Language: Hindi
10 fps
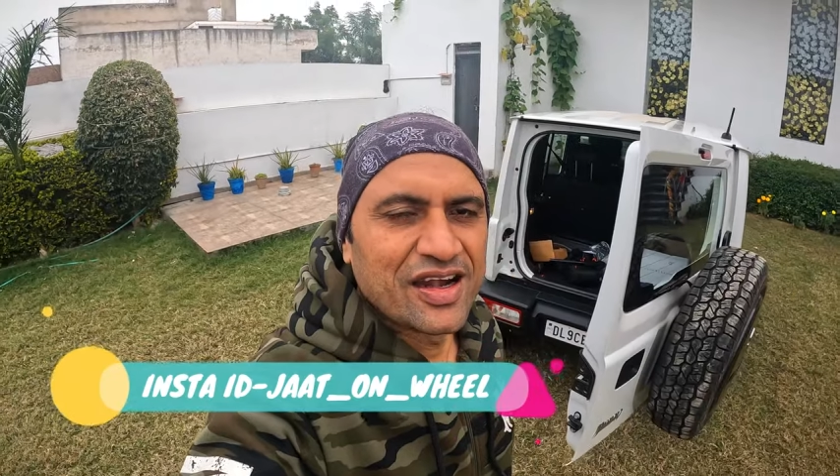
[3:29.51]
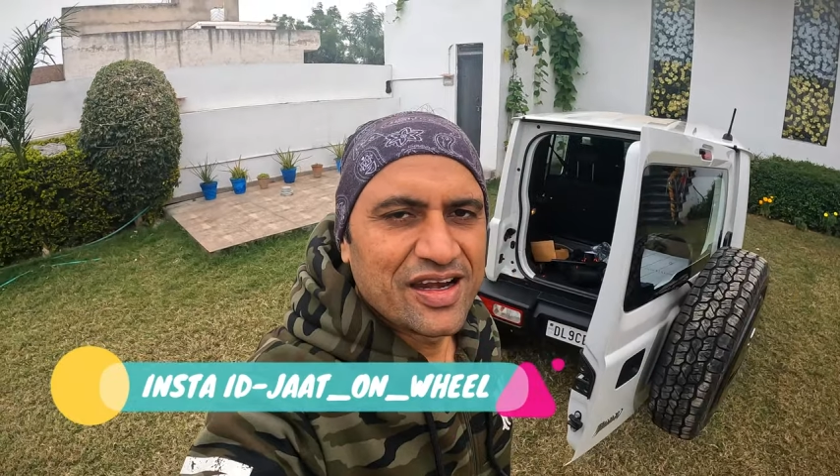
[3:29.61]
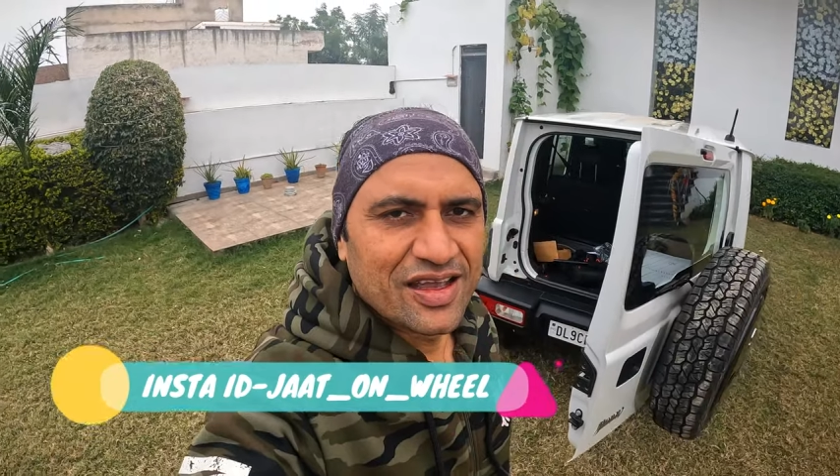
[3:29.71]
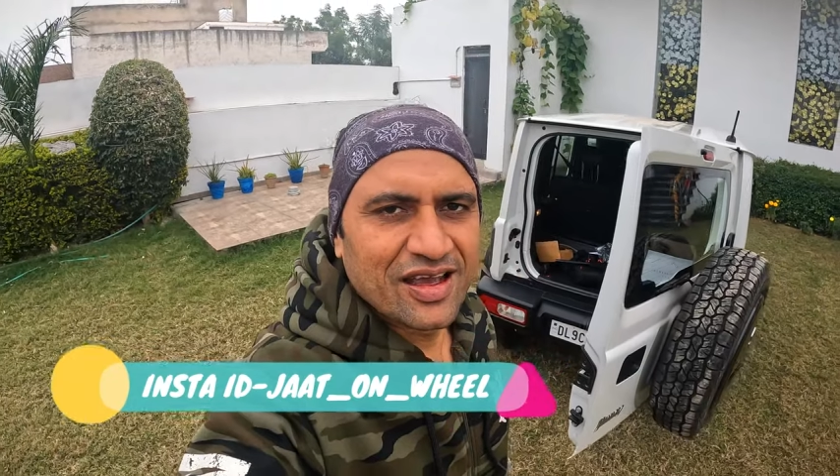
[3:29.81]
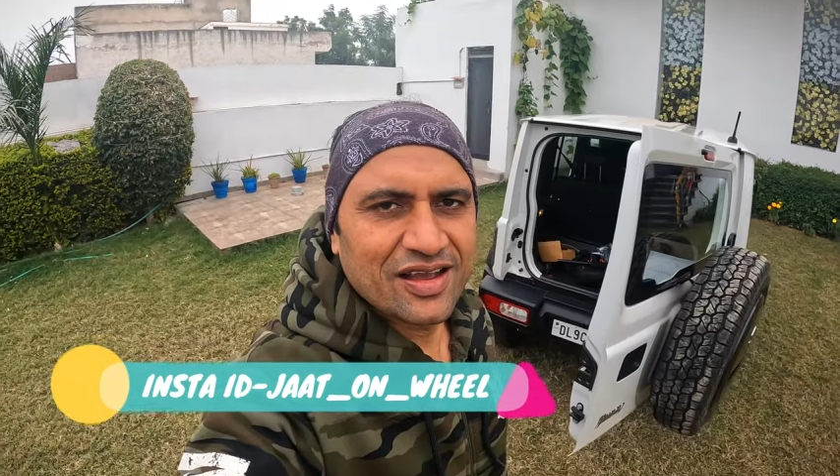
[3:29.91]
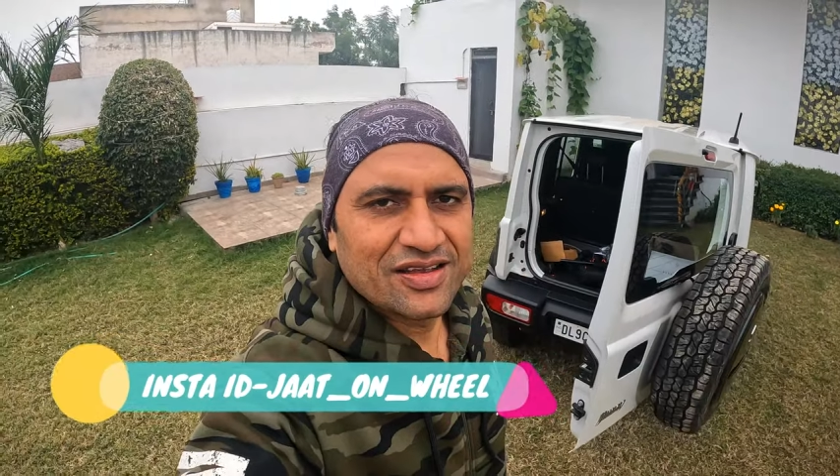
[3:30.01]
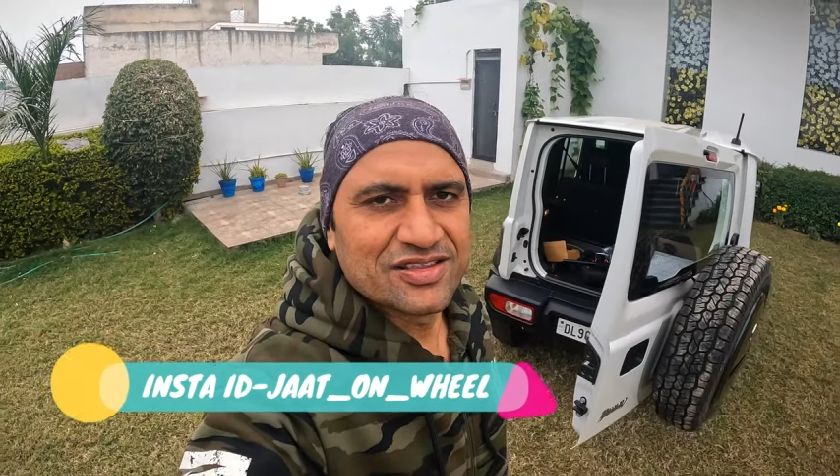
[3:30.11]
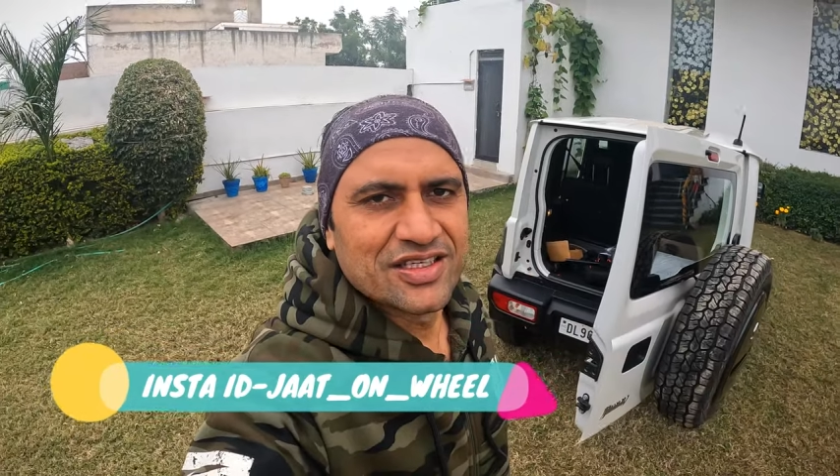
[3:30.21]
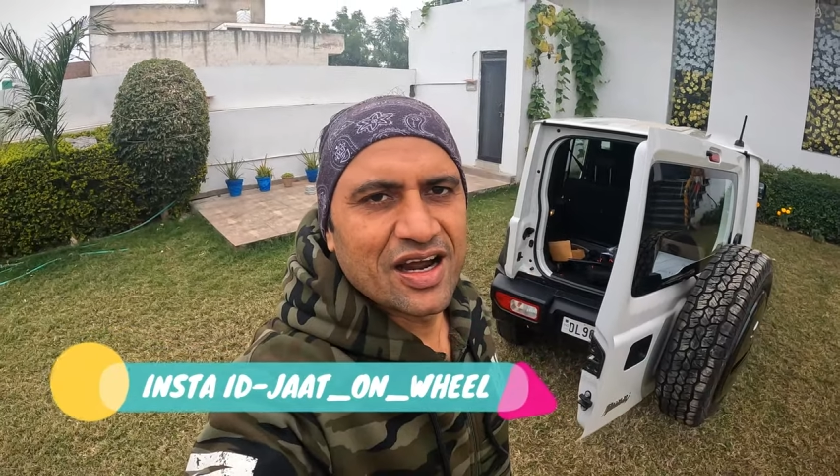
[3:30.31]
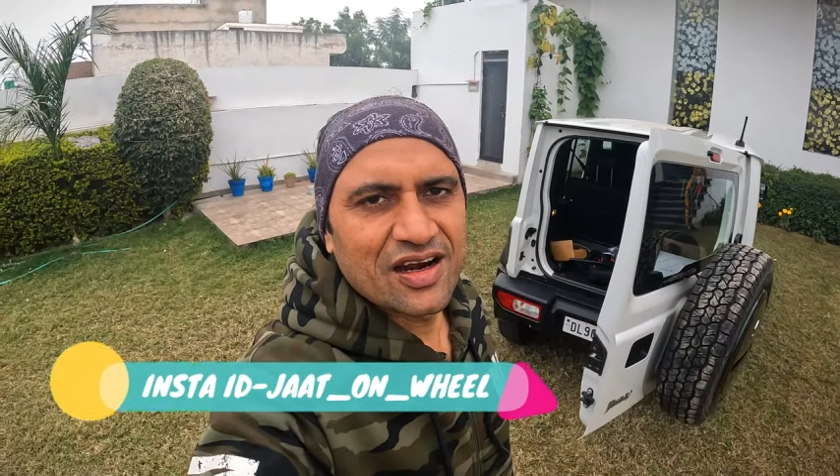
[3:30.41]
आईडी है
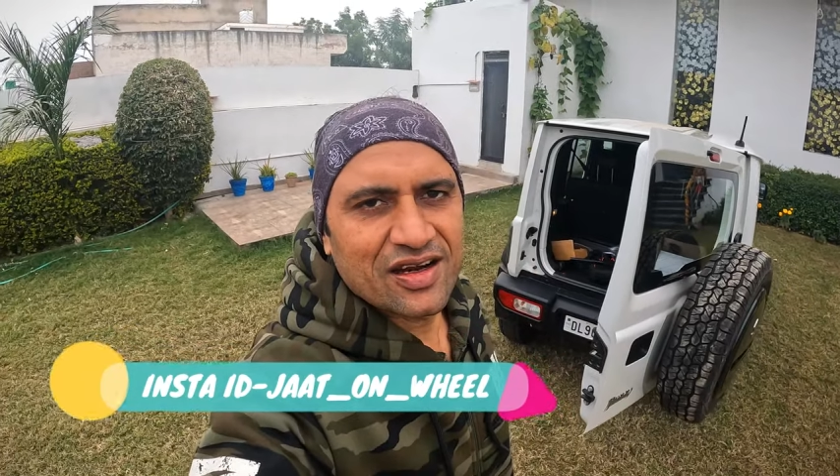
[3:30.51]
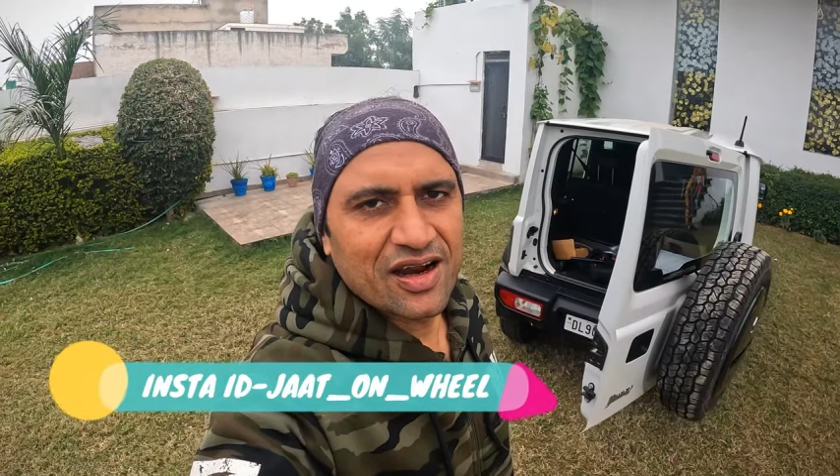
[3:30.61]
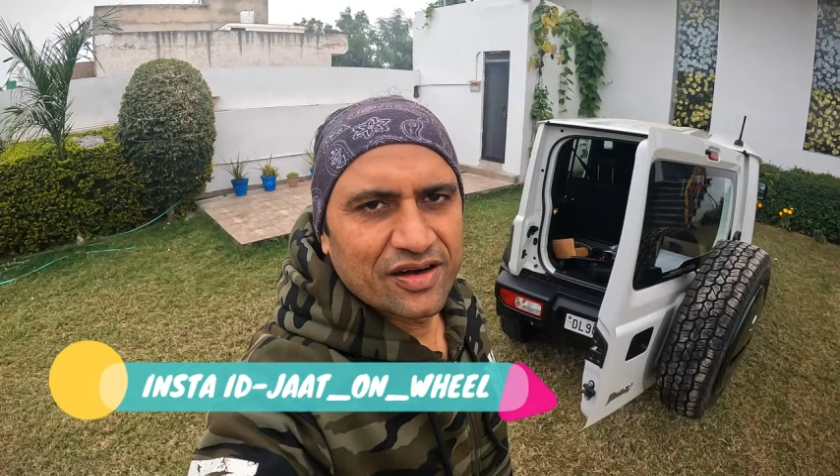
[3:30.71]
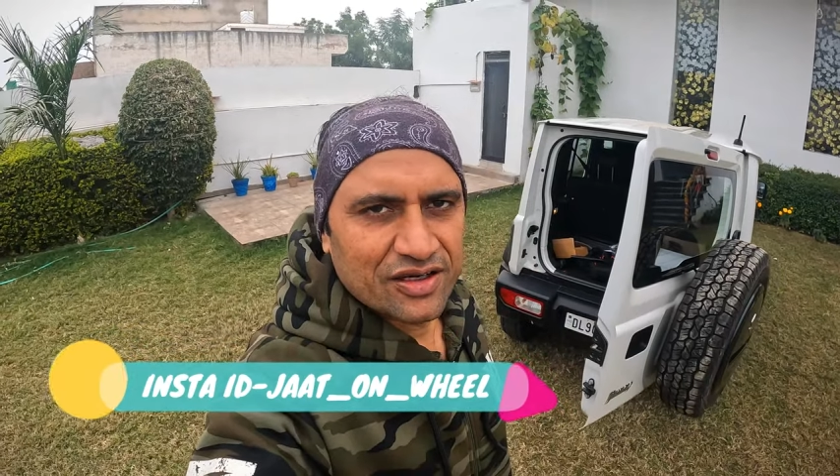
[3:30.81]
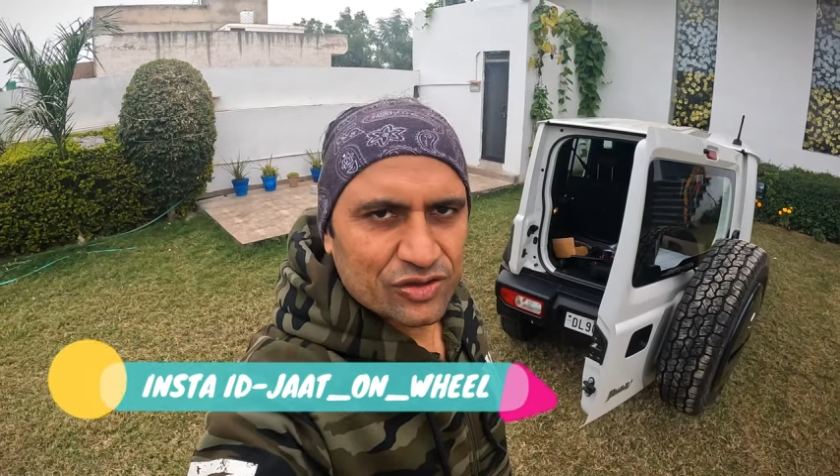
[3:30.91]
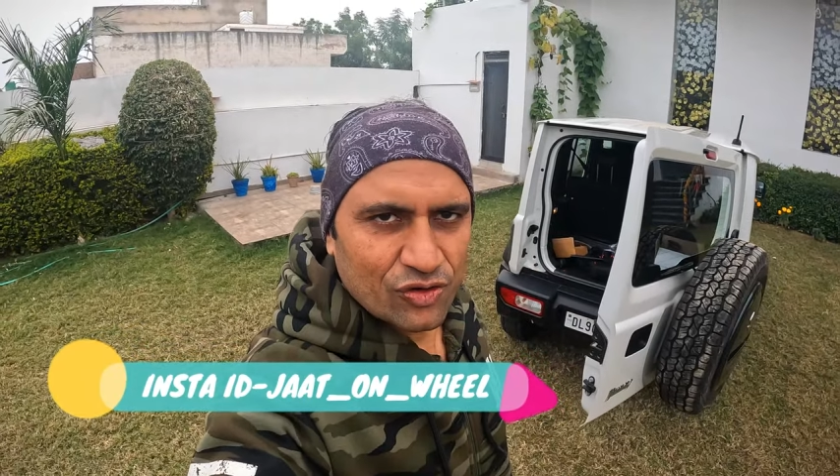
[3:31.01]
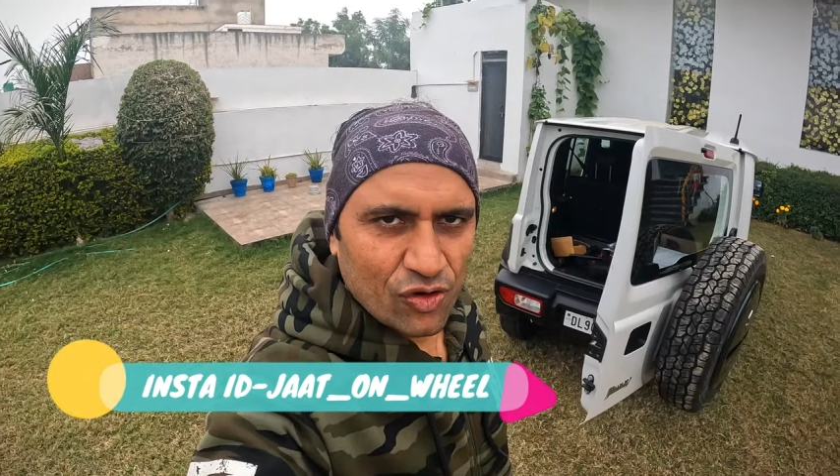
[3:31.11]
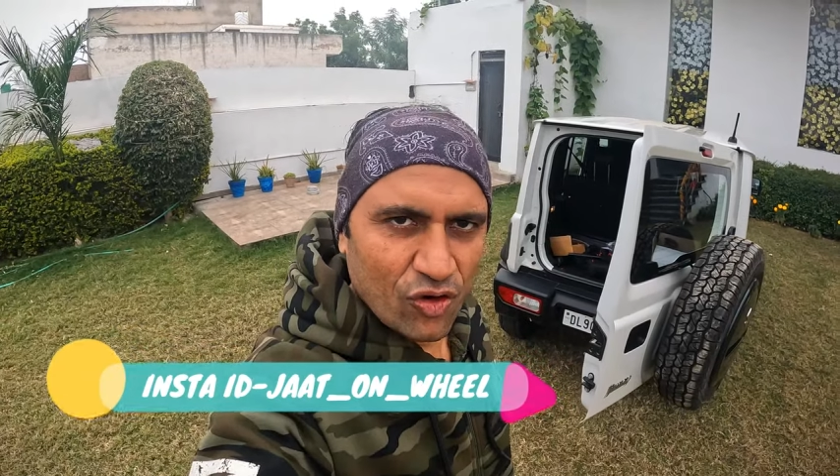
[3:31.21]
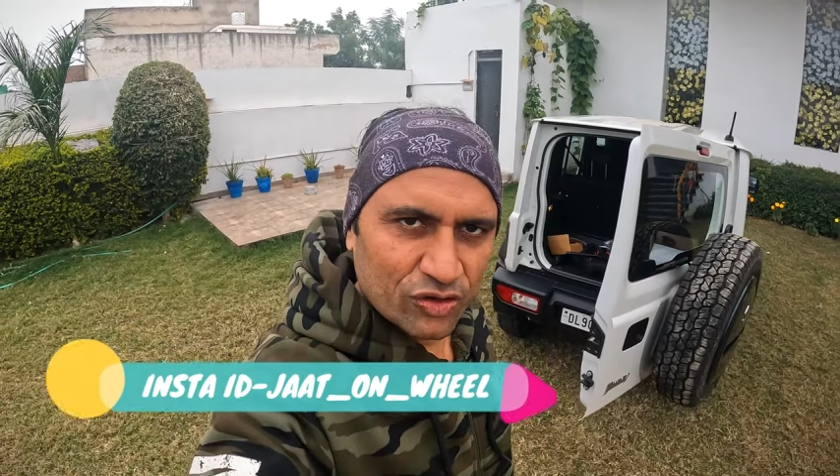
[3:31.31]
चार्ट अंडर स्कोर